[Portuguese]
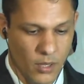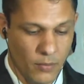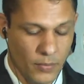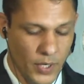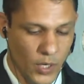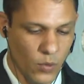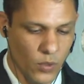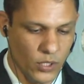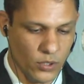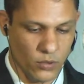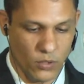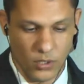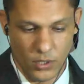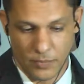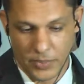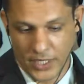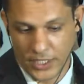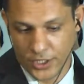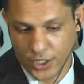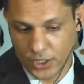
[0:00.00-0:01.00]
para o ano
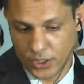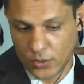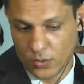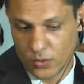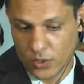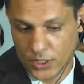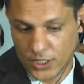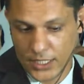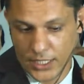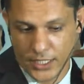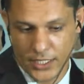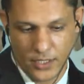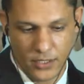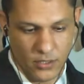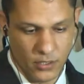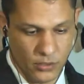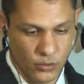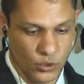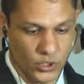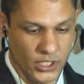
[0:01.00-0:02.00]
a gestão rotária
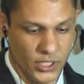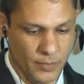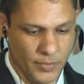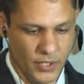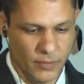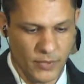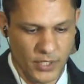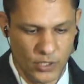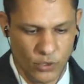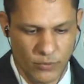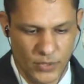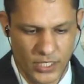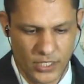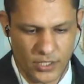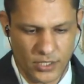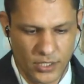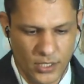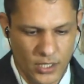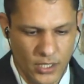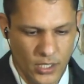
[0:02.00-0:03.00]
é do dia 1
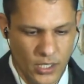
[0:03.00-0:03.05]
mas